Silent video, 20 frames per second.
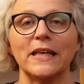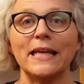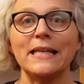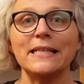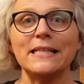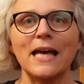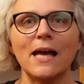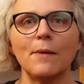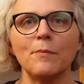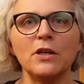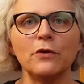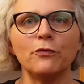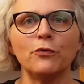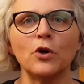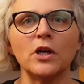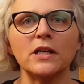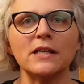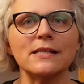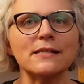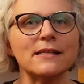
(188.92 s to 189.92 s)
Ich habe die
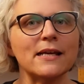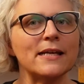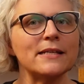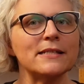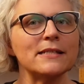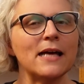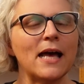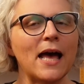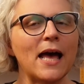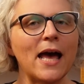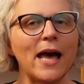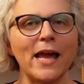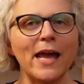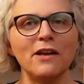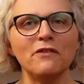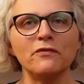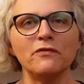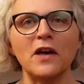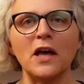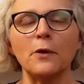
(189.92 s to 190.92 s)
Vorderseite
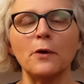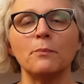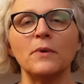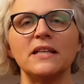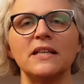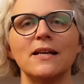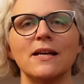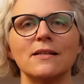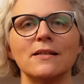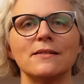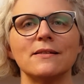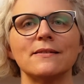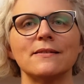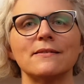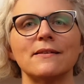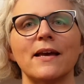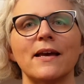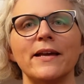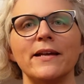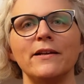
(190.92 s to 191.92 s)
einfach mit der
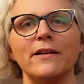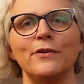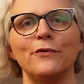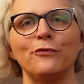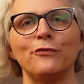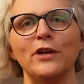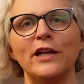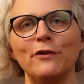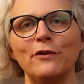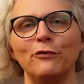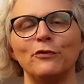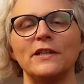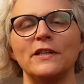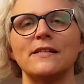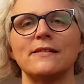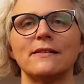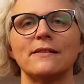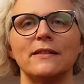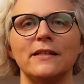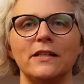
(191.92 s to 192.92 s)
Style Fill
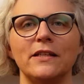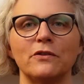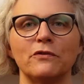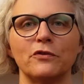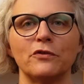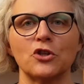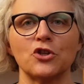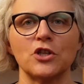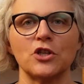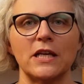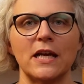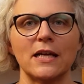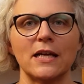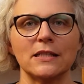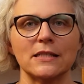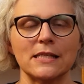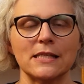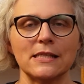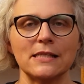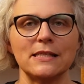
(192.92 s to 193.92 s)
Flieseline
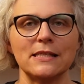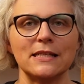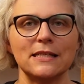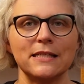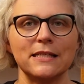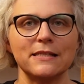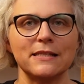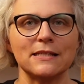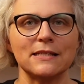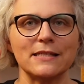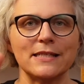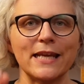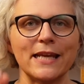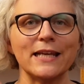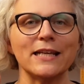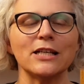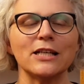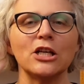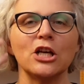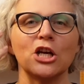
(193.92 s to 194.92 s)
verstärkt. Das ist ja diese
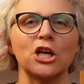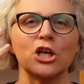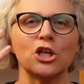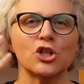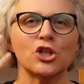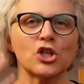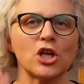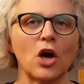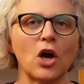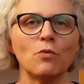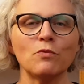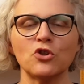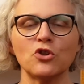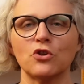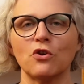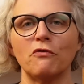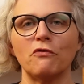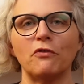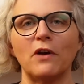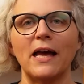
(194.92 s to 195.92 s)
dicke
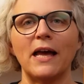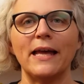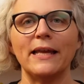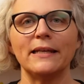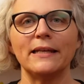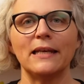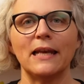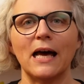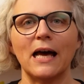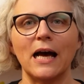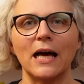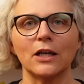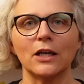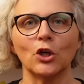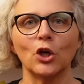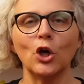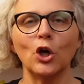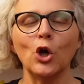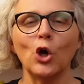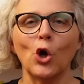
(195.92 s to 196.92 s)

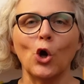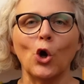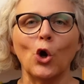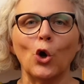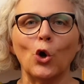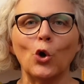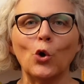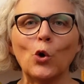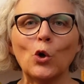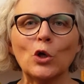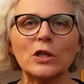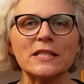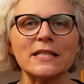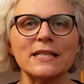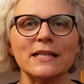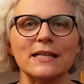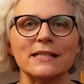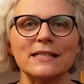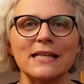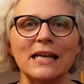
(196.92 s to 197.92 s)
Schaumstoffeinlage
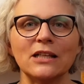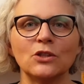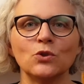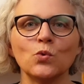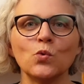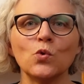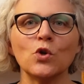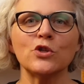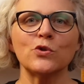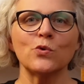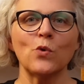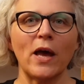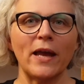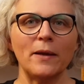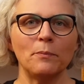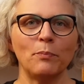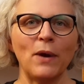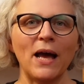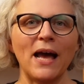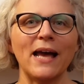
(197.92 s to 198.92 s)
und dann nur so
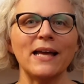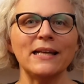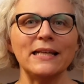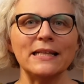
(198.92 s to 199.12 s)
ein paar